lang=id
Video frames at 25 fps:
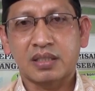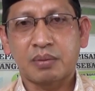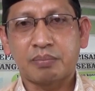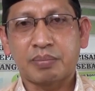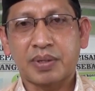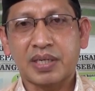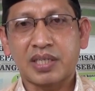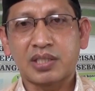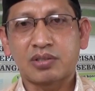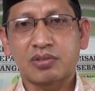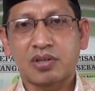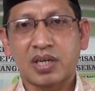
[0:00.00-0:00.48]

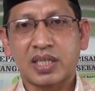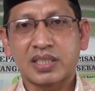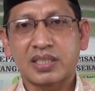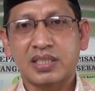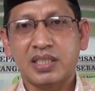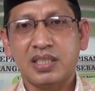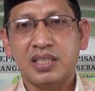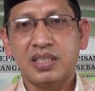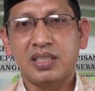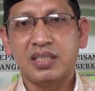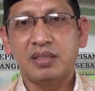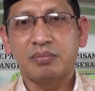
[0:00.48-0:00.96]
tempat
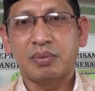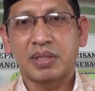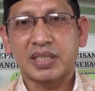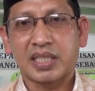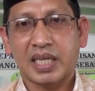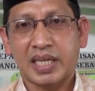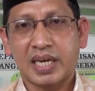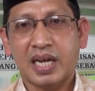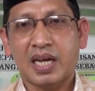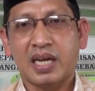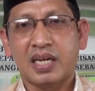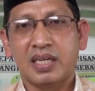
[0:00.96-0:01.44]
isolasi di
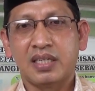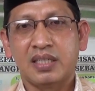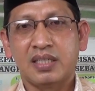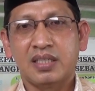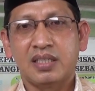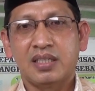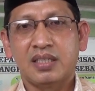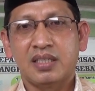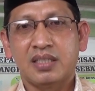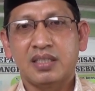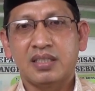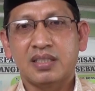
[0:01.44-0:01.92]
Batara.
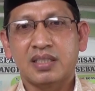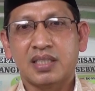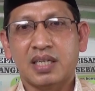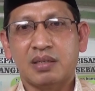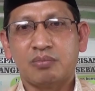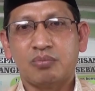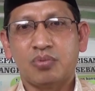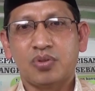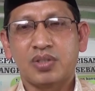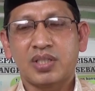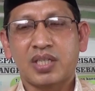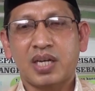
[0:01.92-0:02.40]

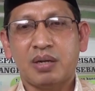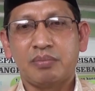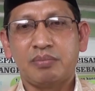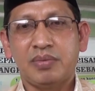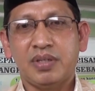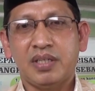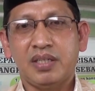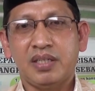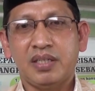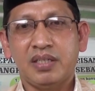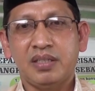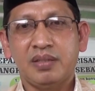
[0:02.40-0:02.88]
Namun
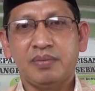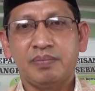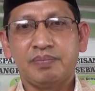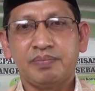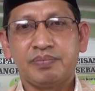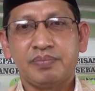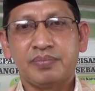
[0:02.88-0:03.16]
kami